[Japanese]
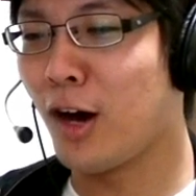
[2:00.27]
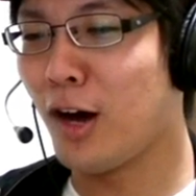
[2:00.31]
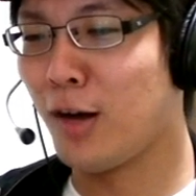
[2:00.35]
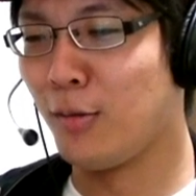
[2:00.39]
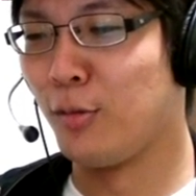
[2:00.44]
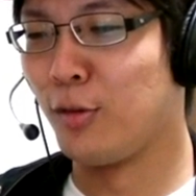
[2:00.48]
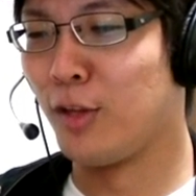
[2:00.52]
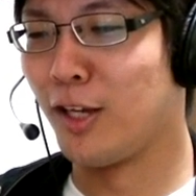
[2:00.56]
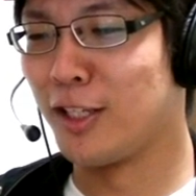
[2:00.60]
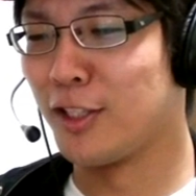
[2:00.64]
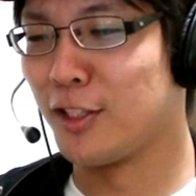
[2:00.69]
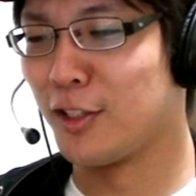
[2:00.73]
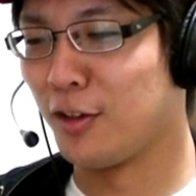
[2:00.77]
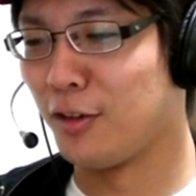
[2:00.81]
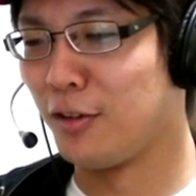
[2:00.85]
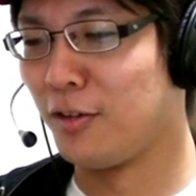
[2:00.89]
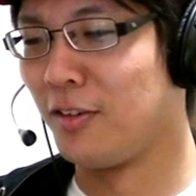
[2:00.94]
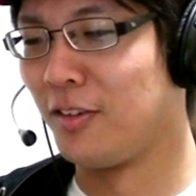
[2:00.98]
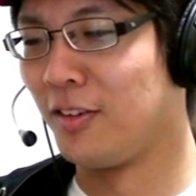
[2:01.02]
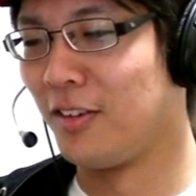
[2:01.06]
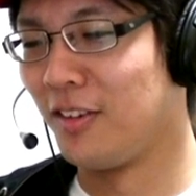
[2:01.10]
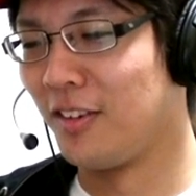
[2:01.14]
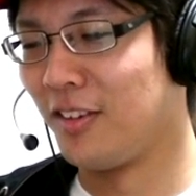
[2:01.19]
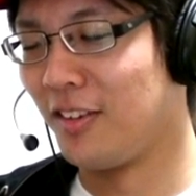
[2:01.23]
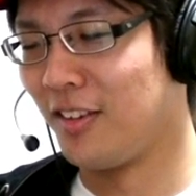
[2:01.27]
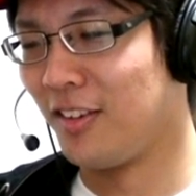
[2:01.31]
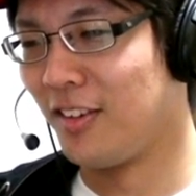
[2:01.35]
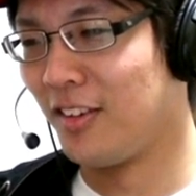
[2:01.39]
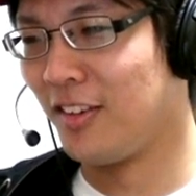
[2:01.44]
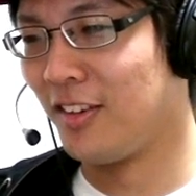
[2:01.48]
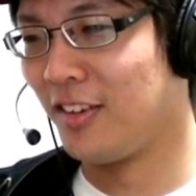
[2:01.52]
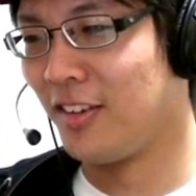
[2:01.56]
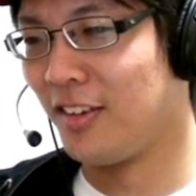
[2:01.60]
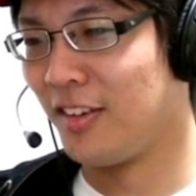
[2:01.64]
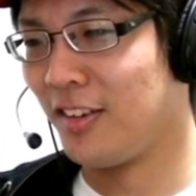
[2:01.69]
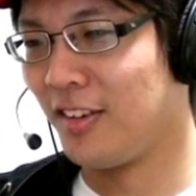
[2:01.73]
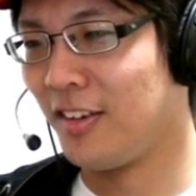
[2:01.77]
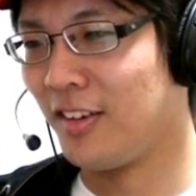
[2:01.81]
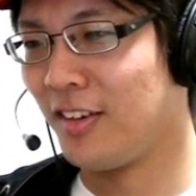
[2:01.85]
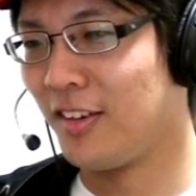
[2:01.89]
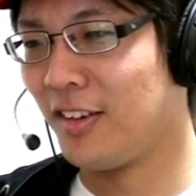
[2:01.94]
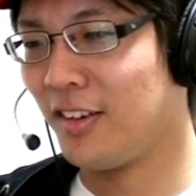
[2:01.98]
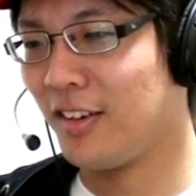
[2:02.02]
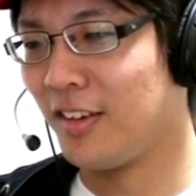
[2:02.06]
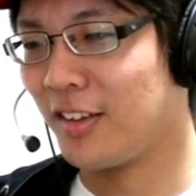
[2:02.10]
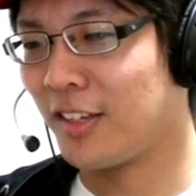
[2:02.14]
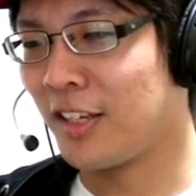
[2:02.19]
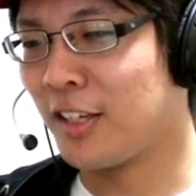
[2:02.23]
カーブだしな。
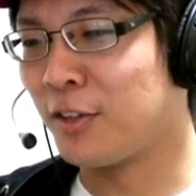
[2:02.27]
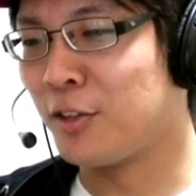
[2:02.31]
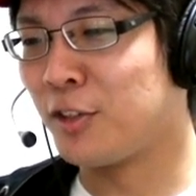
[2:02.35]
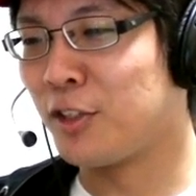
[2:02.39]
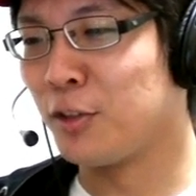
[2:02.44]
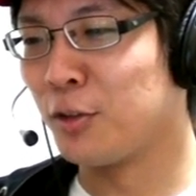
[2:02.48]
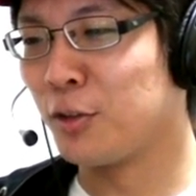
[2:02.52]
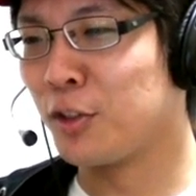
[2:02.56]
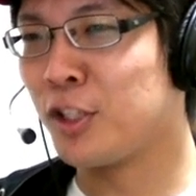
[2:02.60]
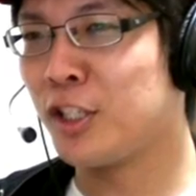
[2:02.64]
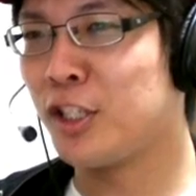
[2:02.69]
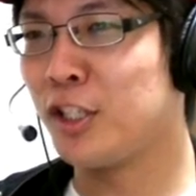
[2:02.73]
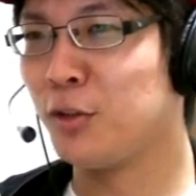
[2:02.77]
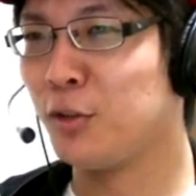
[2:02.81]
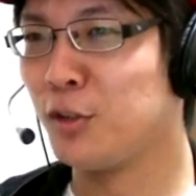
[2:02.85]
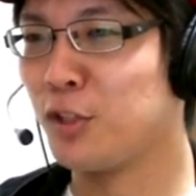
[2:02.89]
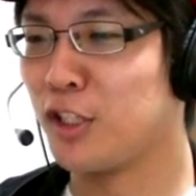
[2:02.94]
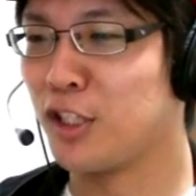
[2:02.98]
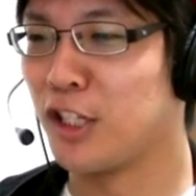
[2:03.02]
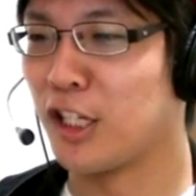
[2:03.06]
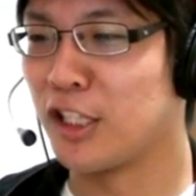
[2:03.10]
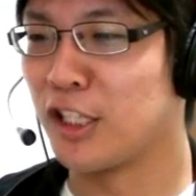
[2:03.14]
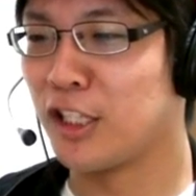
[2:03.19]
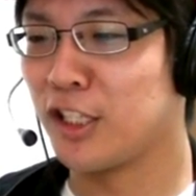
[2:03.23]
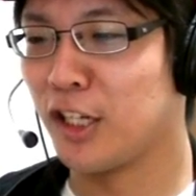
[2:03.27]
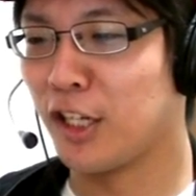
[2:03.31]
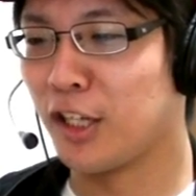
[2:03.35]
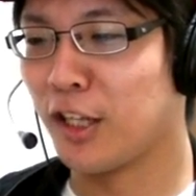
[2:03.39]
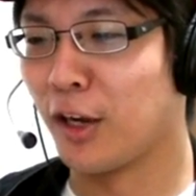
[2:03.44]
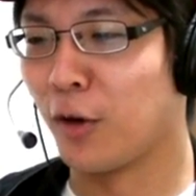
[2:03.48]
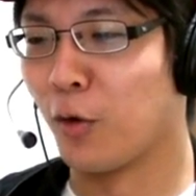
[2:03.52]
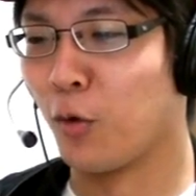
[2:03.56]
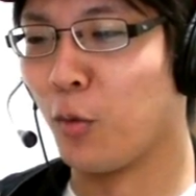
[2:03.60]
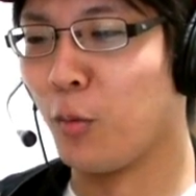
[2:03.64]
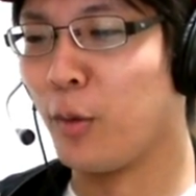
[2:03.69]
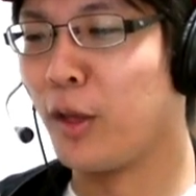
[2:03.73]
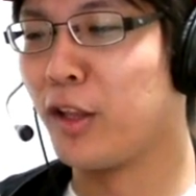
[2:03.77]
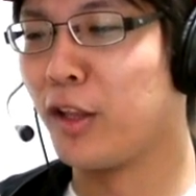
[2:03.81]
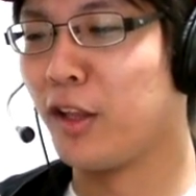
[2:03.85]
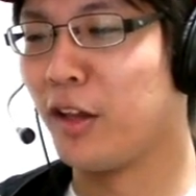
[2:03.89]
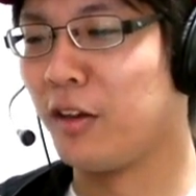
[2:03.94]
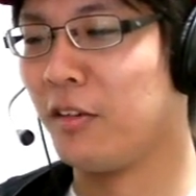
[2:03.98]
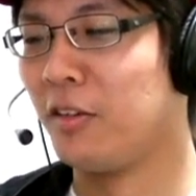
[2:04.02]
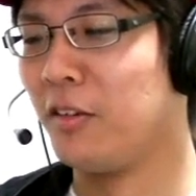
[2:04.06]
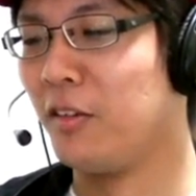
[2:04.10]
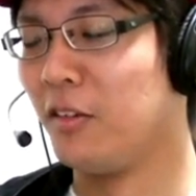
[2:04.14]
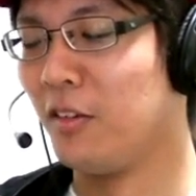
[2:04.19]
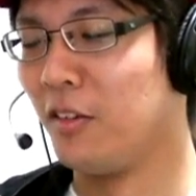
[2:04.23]
菊池の地の字が違ったらごめんね。
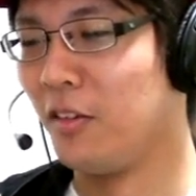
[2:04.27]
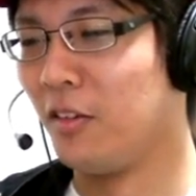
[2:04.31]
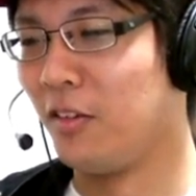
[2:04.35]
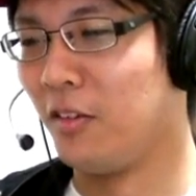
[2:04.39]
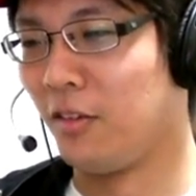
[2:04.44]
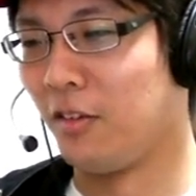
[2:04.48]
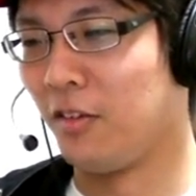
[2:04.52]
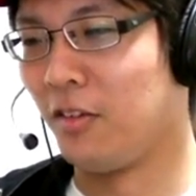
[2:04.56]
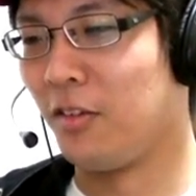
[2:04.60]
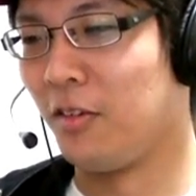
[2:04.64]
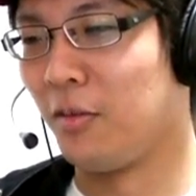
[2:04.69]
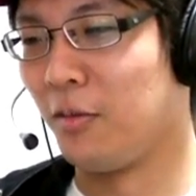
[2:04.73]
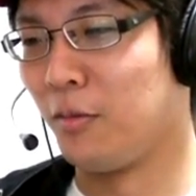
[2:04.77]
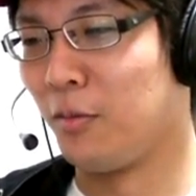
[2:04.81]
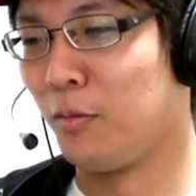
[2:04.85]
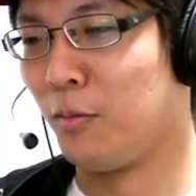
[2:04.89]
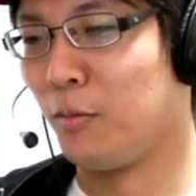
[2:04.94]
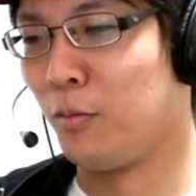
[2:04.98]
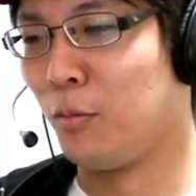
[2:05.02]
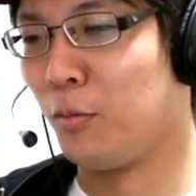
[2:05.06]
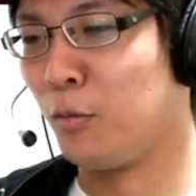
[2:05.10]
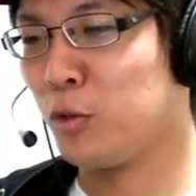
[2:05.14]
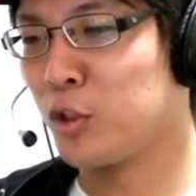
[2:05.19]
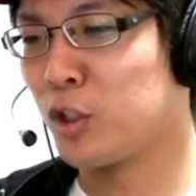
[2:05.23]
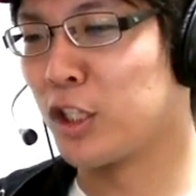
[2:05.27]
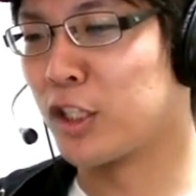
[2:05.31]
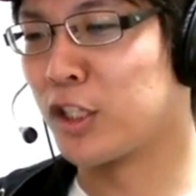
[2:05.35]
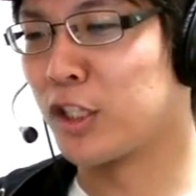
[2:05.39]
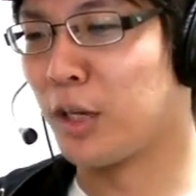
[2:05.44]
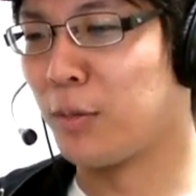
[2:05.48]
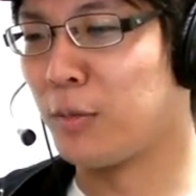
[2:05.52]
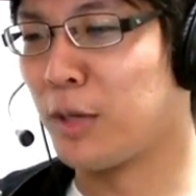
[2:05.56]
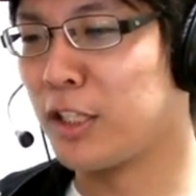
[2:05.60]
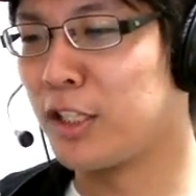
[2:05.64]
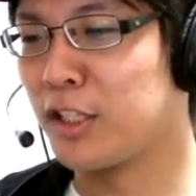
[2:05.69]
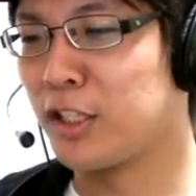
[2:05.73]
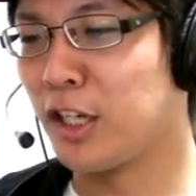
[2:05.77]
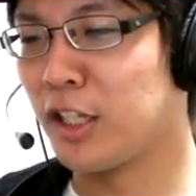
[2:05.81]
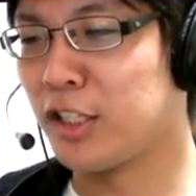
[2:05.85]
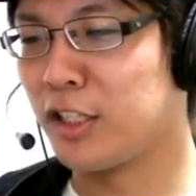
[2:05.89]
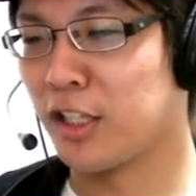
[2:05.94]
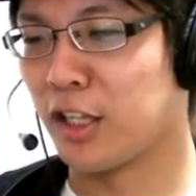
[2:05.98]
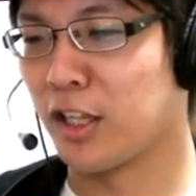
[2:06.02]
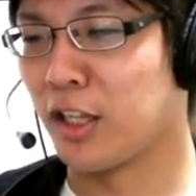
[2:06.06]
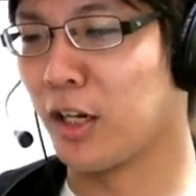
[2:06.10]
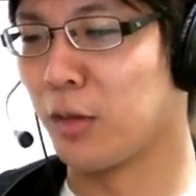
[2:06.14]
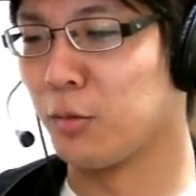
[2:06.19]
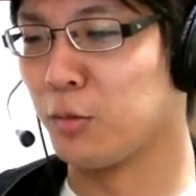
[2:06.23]
もしかしたら間違っ
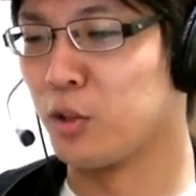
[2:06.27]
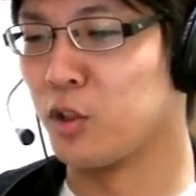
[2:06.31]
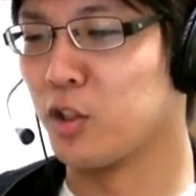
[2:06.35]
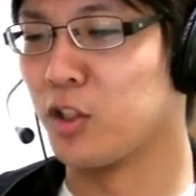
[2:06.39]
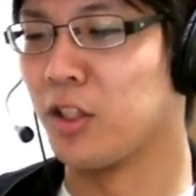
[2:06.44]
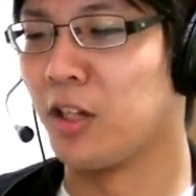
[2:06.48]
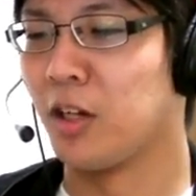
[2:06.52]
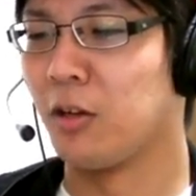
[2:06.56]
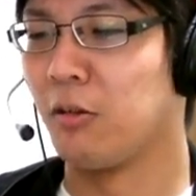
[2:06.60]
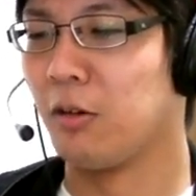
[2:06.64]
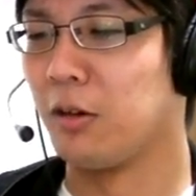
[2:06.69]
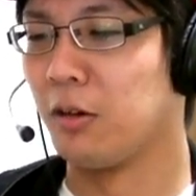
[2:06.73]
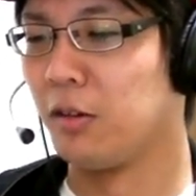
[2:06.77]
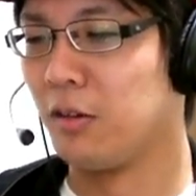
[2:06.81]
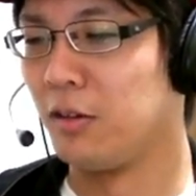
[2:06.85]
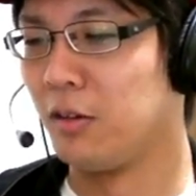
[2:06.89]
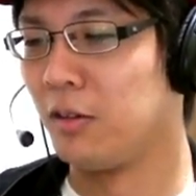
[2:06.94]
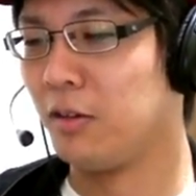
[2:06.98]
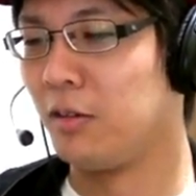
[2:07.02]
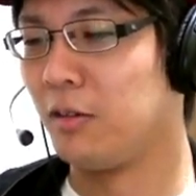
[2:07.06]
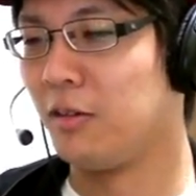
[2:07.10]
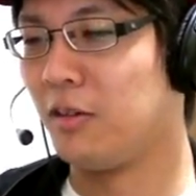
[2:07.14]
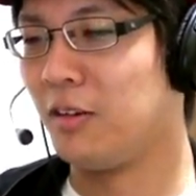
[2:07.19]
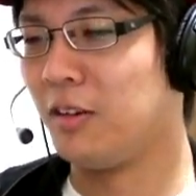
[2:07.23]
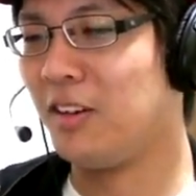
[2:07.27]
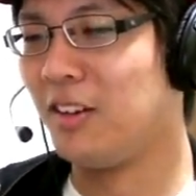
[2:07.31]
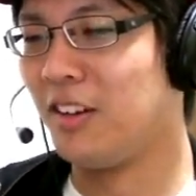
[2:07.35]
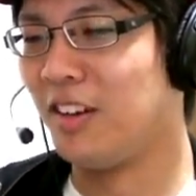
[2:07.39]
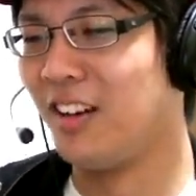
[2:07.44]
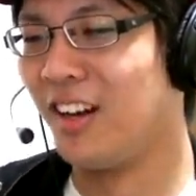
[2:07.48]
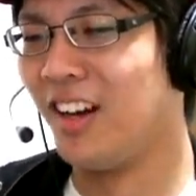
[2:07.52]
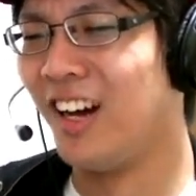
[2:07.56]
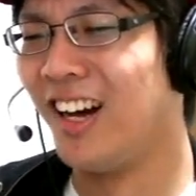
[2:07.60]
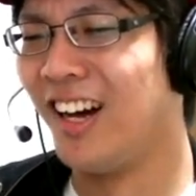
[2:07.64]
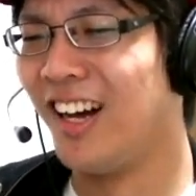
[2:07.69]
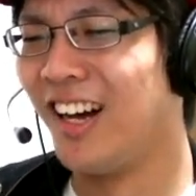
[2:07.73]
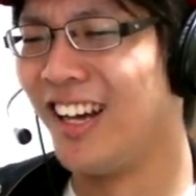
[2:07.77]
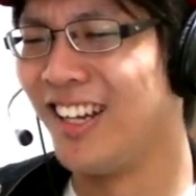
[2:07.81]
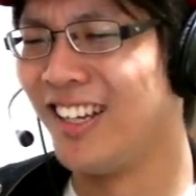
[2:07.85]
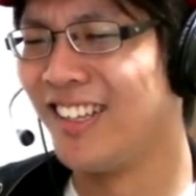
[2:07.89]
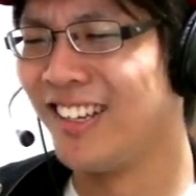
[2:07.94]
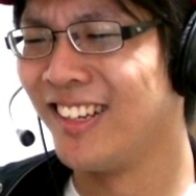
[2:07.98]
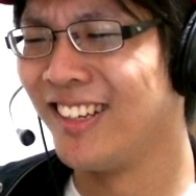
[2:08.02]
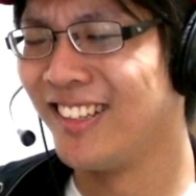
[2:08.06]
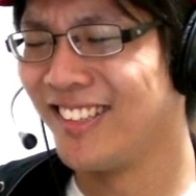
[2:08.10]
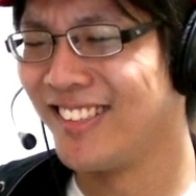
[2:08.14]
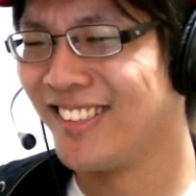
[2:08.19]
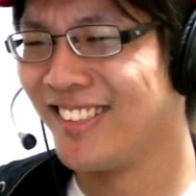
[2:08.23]
ちゃったかもしれ
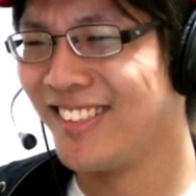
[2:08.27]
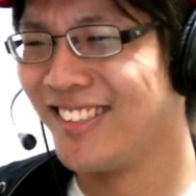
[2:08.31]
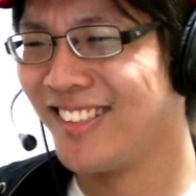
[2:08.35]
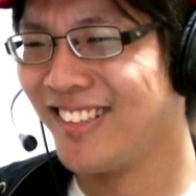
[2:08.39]
ない。